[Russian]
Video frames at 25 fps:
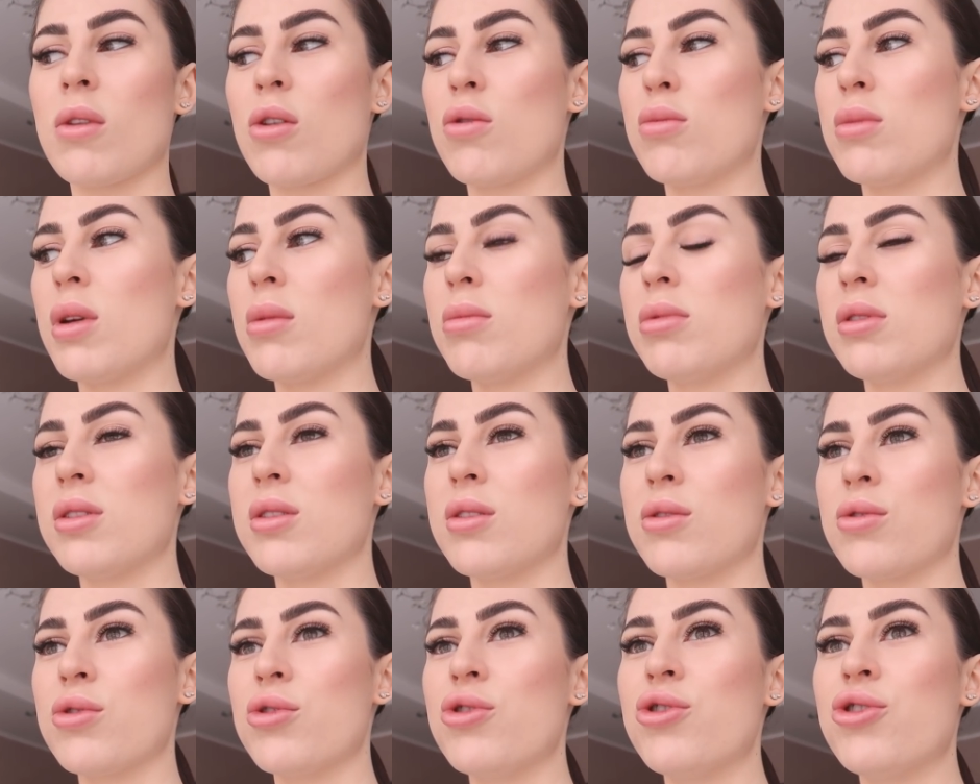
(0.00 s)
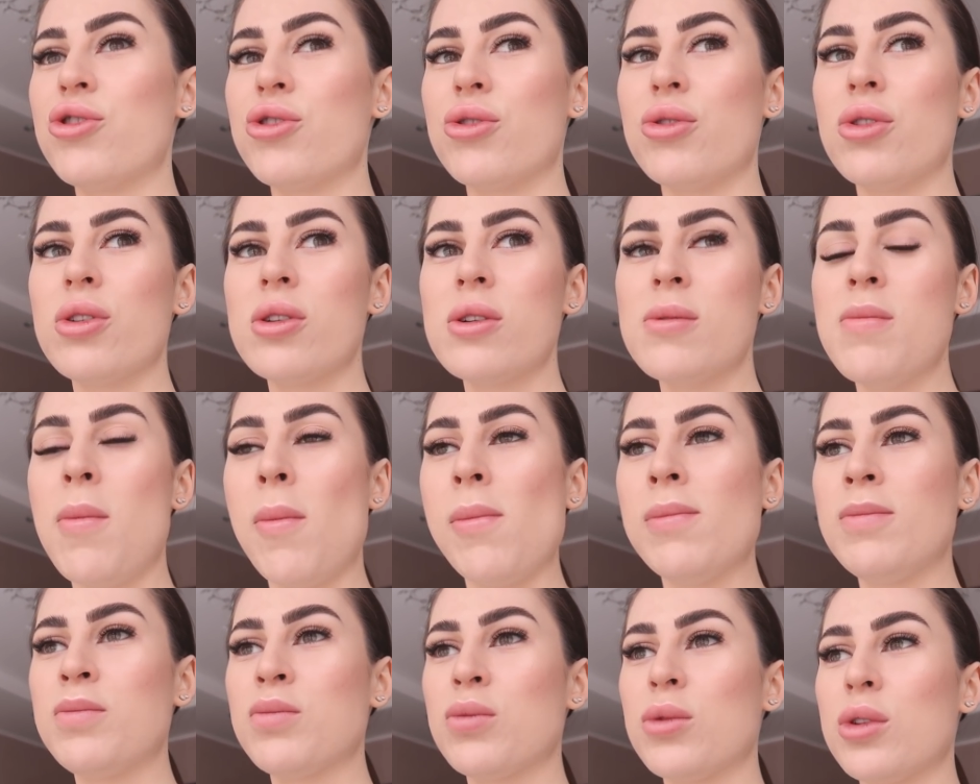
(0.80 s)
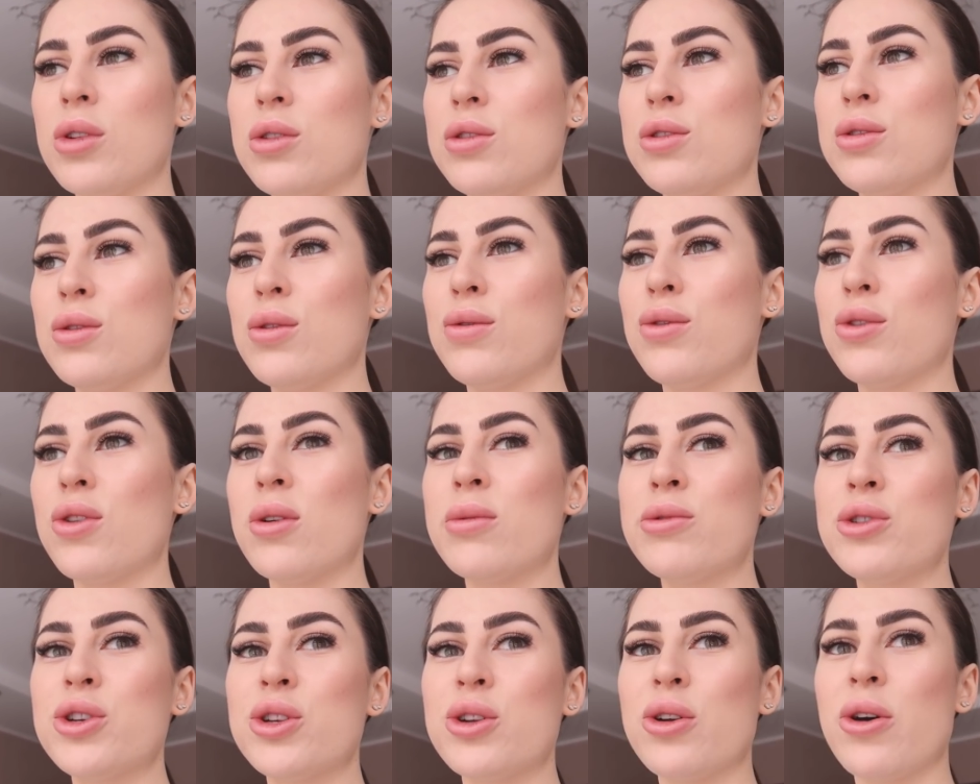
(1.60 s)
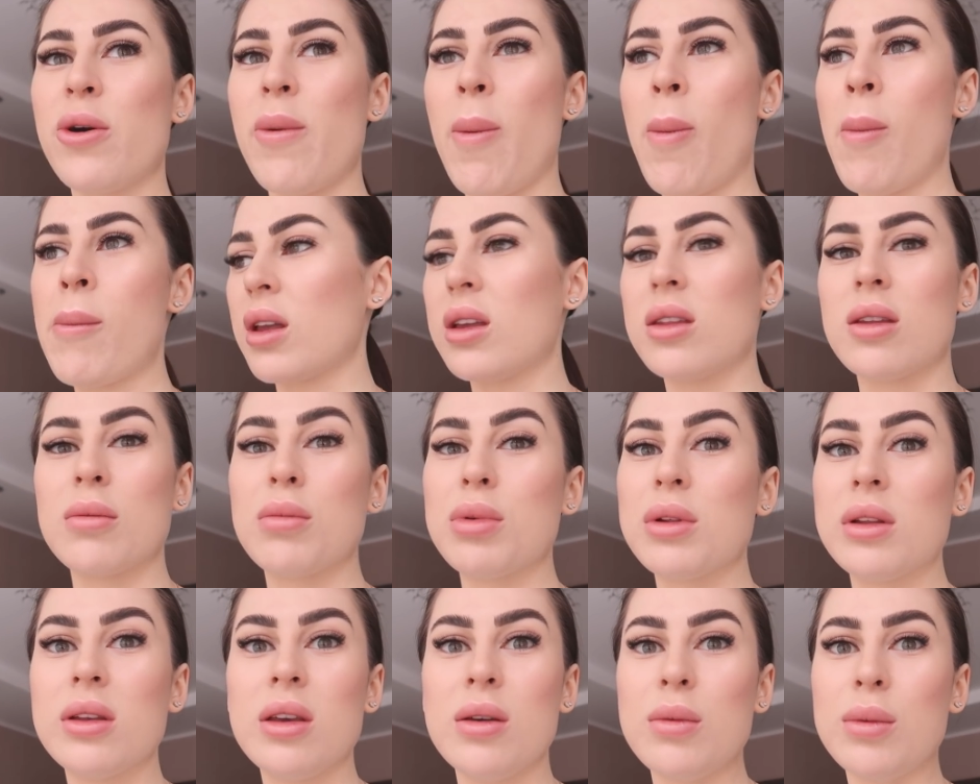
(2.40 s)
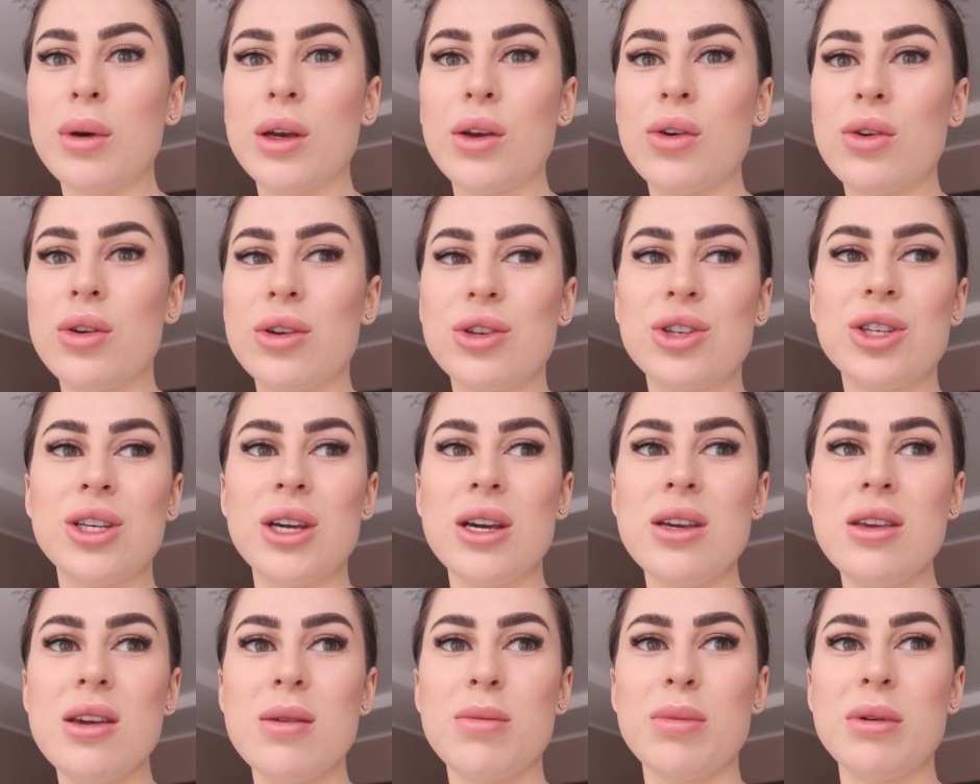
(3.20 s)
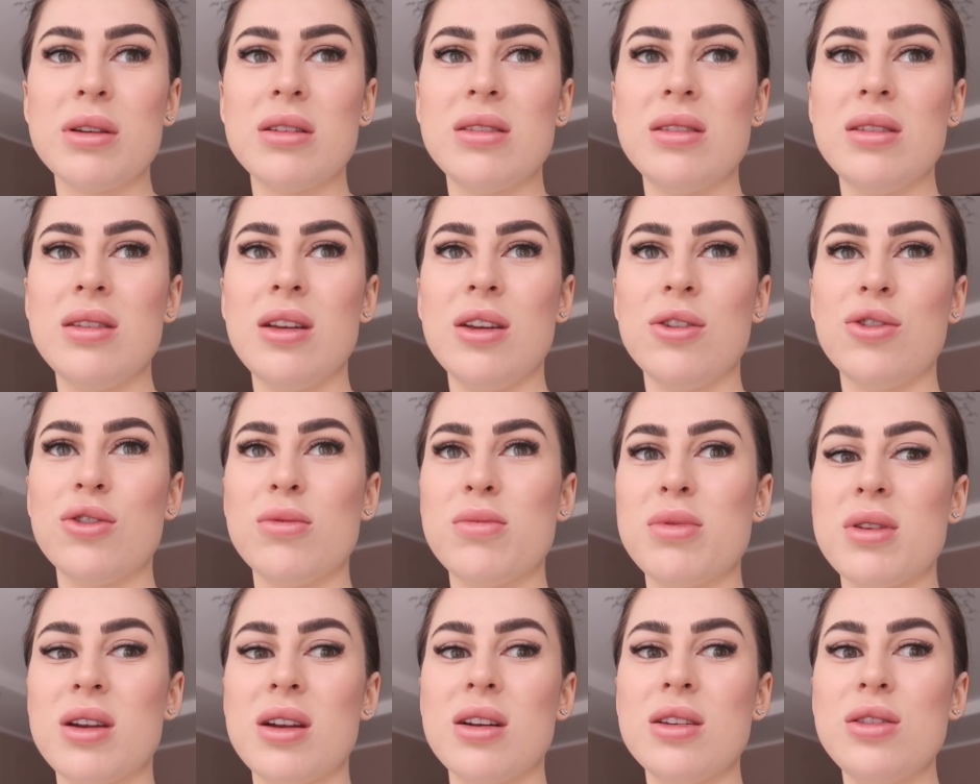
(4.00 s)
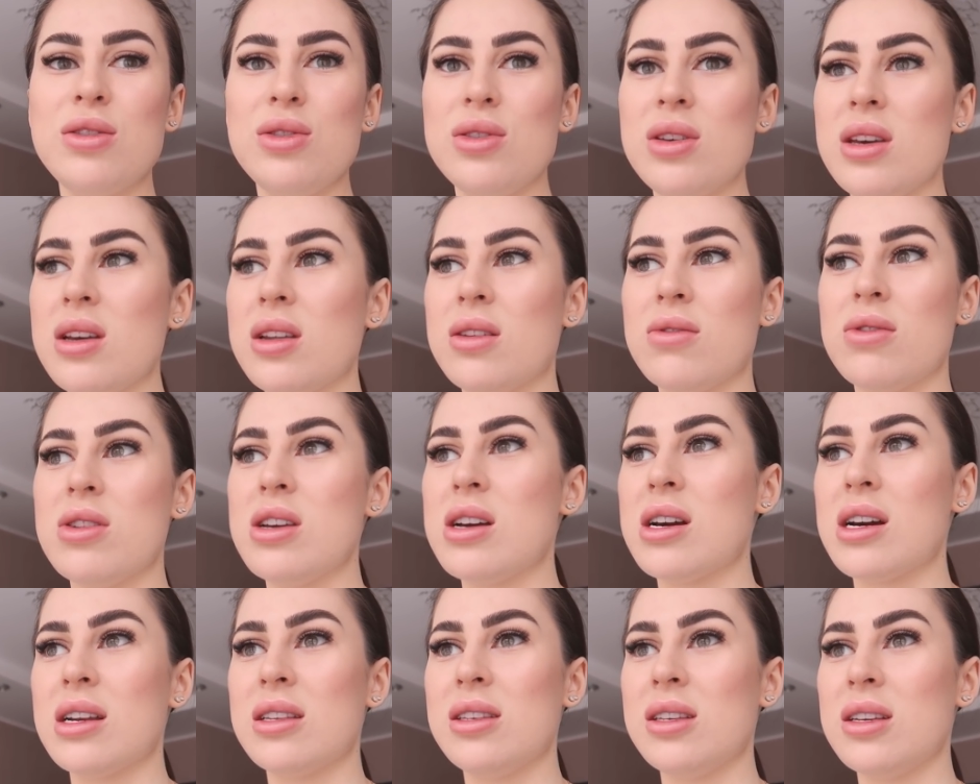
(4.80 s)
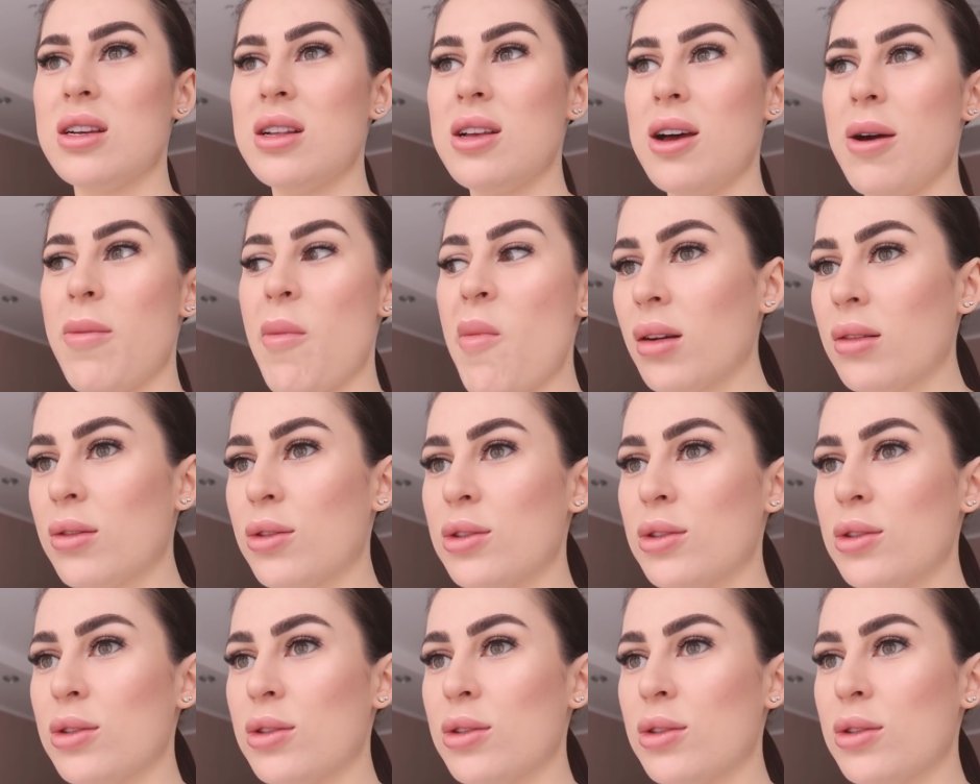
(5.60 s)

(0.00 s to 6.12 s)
у меня был такой шок, то есть суть в том, что это было не мое решение пойти на эту операцию, я этого не хотела.